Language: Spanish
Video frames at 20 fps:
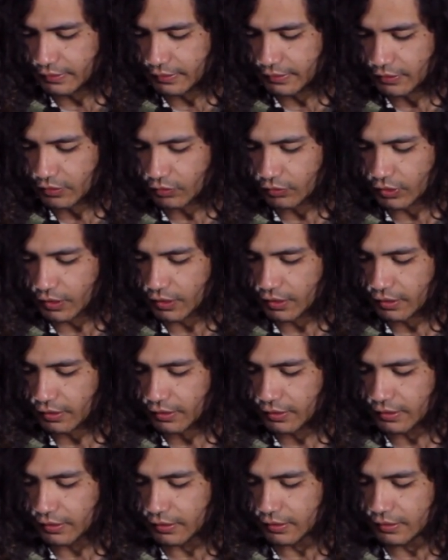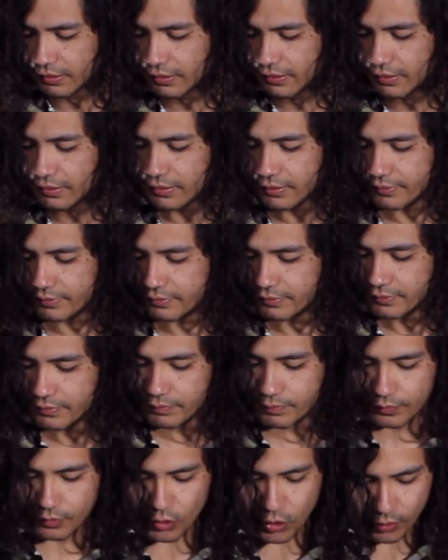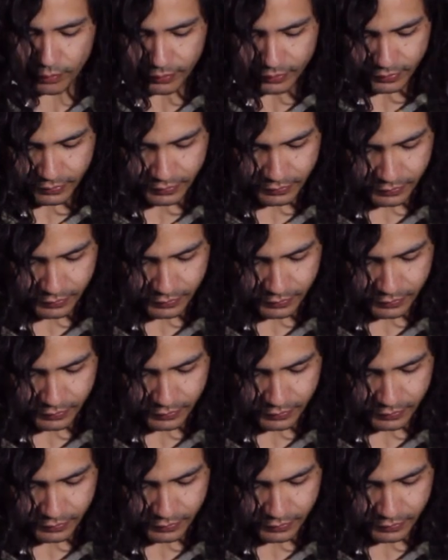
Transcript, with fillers: Y con el No.